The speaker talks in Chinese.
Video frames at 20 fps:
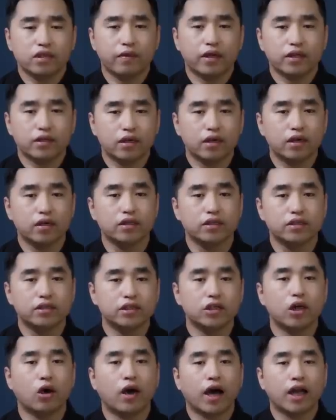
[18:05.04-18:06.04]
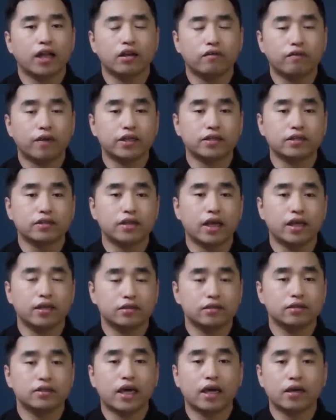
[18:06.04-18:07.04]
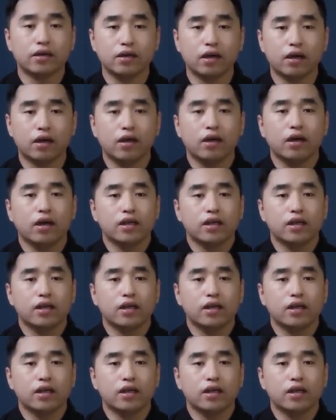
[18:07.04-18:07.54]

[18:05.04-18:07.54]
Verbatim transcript: 因为特里西奥案呢发生在芝加哥，